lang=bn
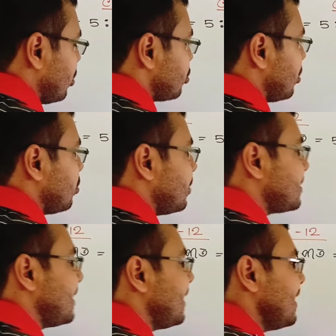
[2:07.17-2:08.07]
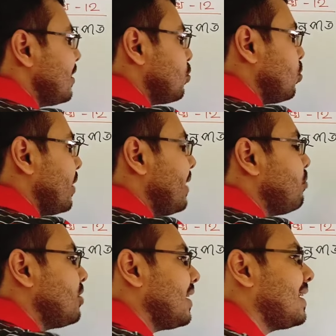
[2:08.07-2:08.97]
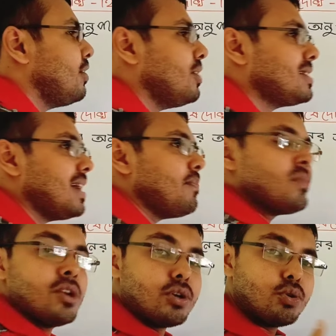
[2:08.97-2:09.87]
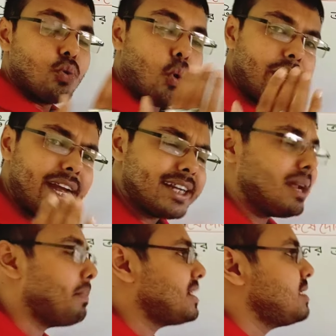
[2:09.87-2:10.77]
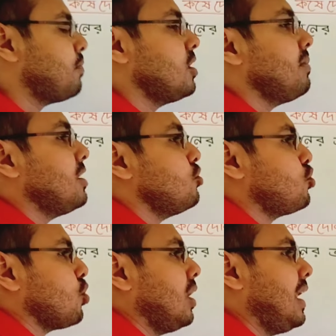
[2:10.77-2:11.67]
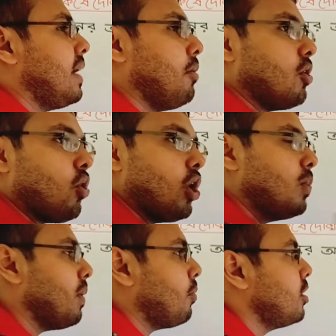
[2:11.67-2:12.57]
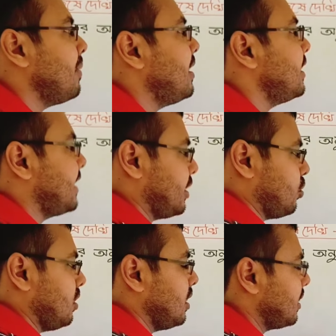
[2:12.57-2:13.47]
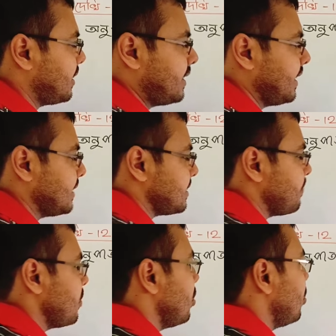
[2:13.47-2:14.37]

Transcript: ডেটল জল রয়েছে তো এর মধ্যে কি রয়েছে অনেকটা বেশি পরিমাণ জল এবং অল্প পরিমাণ ডেটল ঠিক আছে